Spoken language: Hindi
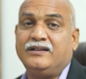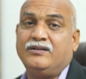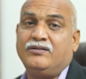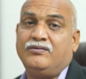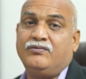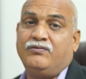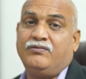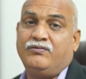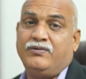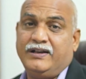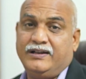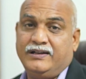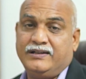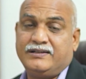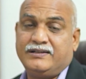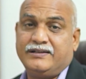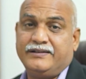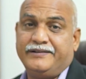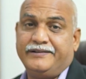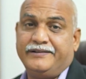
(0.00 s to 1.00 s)
से
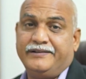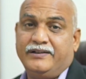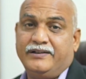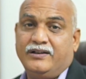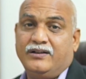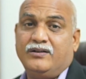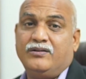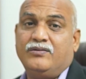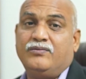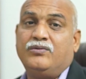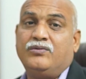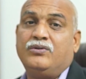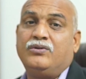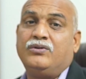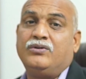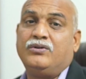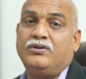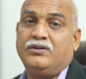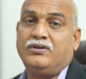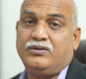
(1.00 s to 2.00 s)
वेनस है वो
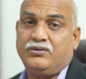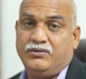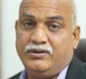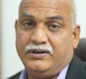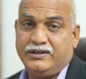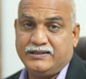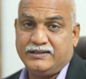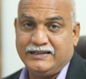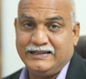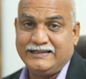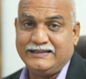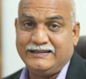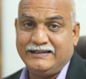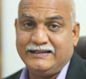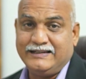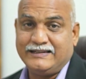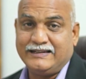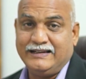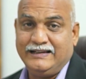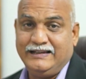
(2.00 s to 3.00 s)
26
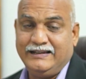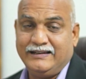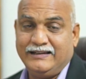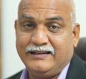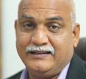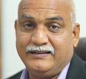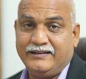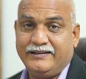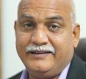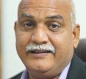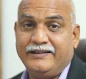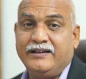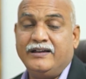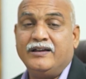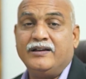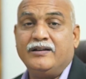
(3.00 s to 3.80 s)
डेज़ के लिए रहता है